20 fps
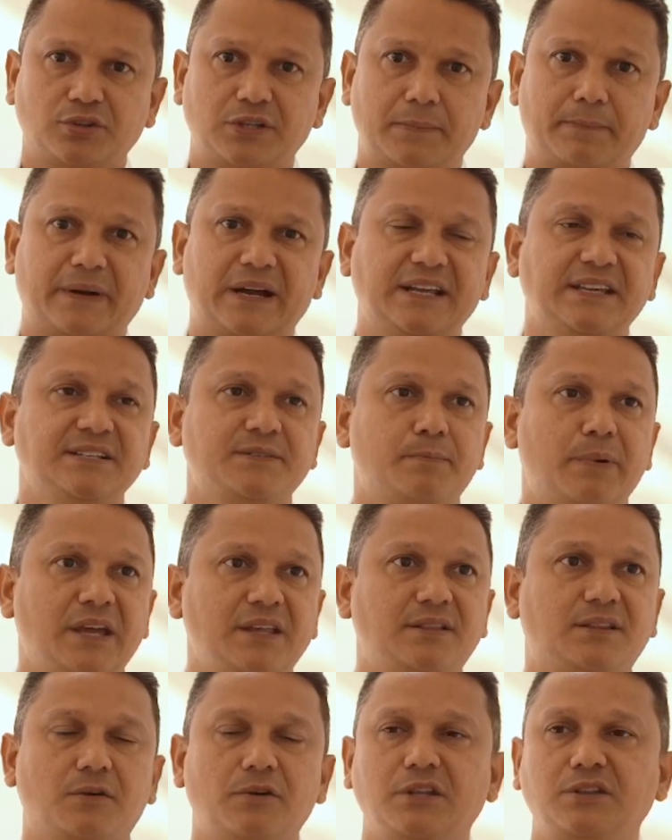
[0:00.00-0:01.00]
de París
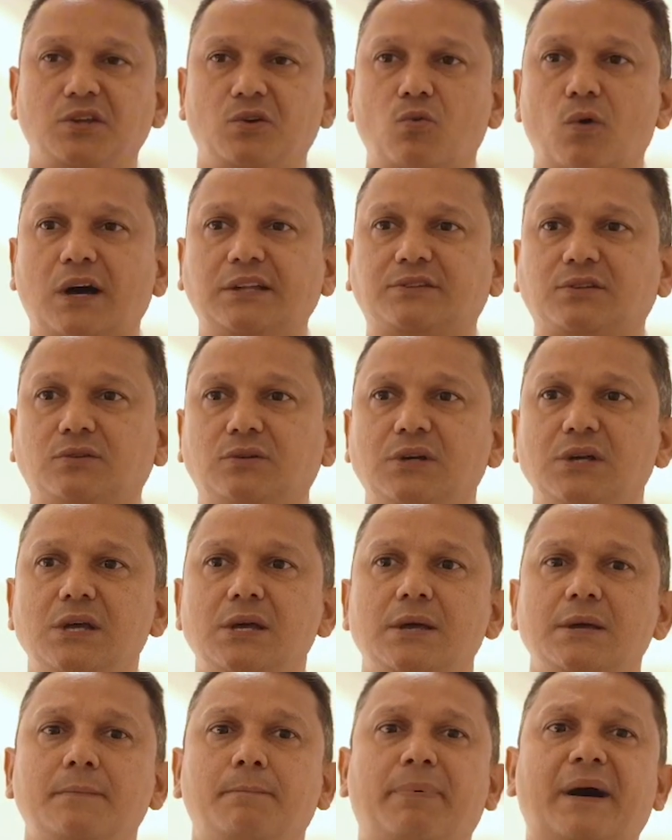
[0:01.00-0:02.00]
2024
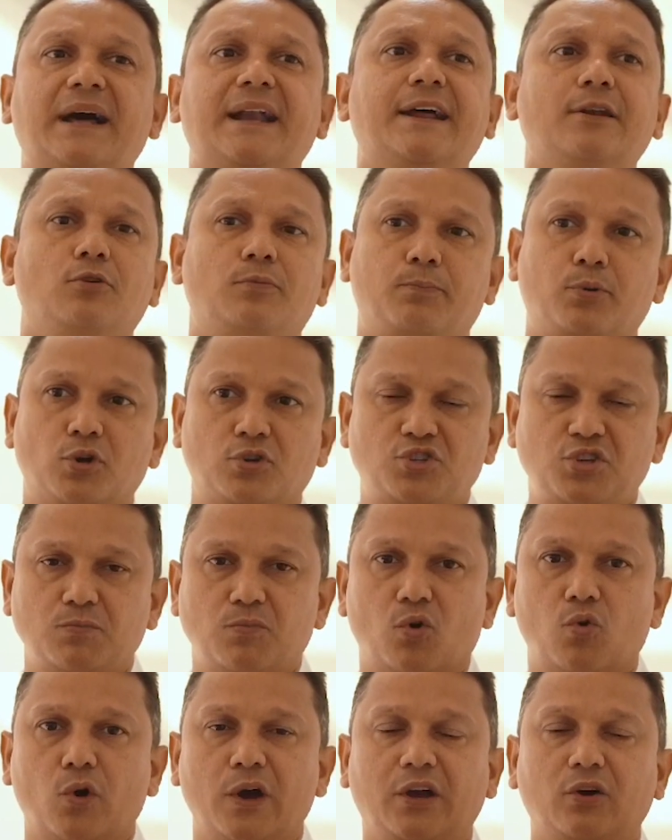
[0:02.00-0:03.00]
para los
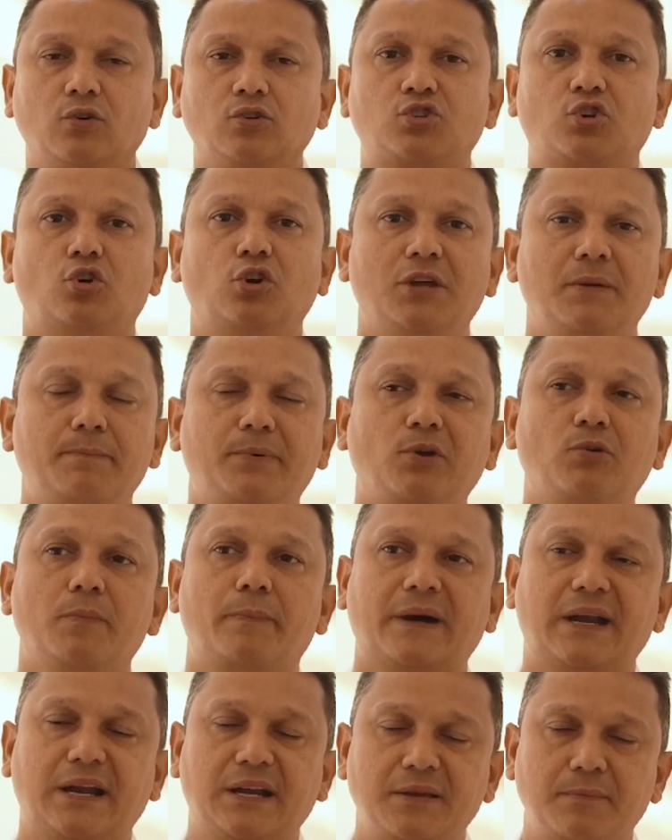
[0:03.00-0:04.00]
próximos Juegos Olímpicos y
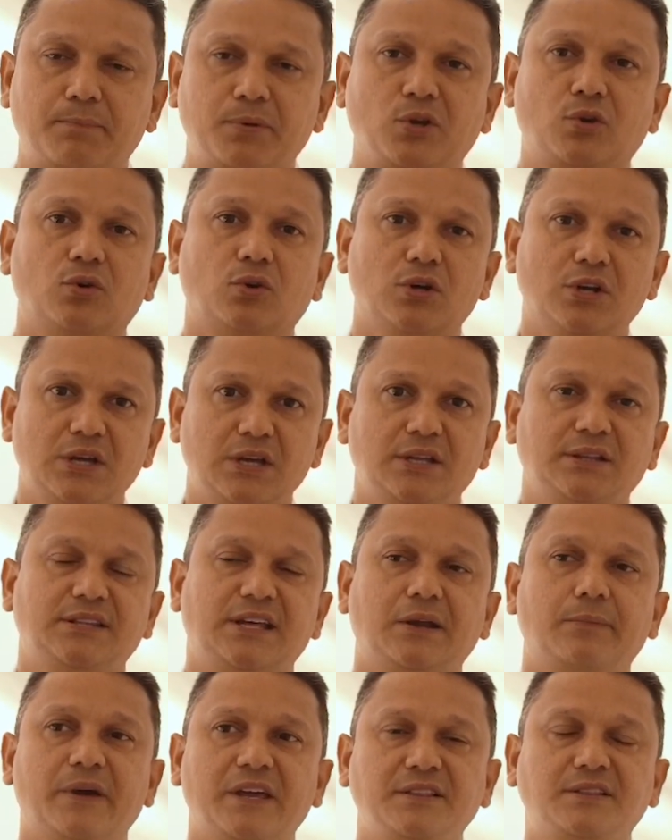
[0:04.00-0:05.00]
Paralímpicos
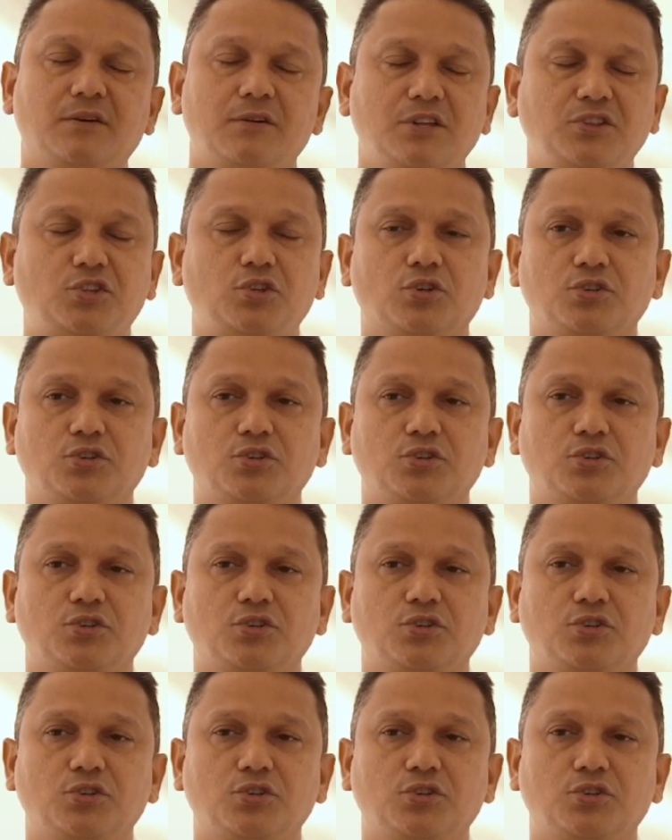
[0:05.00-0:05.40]
del 2028.